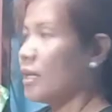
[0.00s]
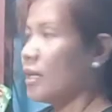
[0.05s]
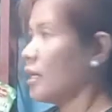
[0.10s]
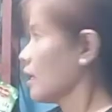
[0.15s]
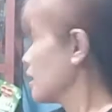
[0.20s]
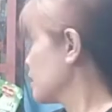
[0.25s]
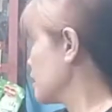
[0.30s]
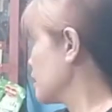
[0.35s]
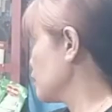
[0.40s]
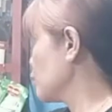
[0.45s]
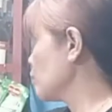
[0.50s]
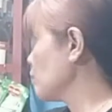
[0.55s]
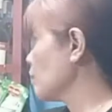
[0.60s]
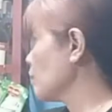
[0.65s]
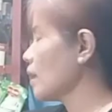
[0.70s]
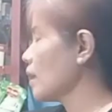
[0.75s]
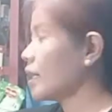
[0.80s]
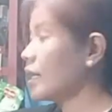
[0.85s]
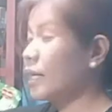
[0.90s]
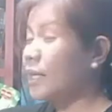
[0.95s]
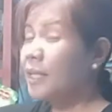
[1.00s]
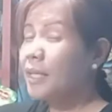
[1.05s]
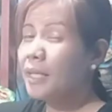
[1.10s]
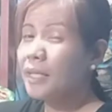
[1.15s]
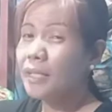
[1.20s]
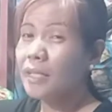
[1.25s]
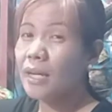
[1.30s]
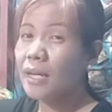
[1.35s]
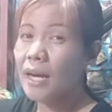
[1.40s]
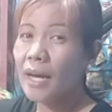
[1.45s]
Kasi itong mga
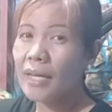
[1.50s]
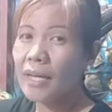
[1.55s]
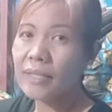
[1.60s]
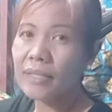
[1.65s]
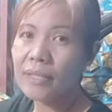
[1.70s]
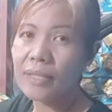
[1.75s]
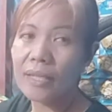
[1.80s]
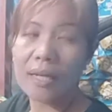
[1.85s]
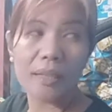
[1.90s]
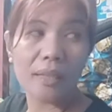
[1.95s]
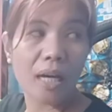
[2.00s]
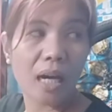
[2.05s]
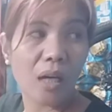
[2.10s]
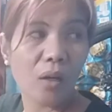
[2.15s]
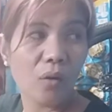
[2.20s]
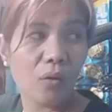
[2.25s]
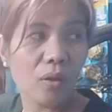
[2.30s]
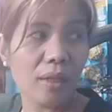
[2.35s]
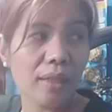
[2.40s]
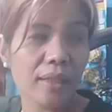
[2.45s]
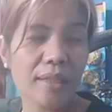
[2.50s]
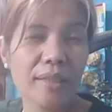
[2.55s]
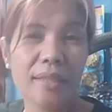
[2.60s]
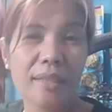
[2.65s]
ganyan guys, nakatago lang yan sa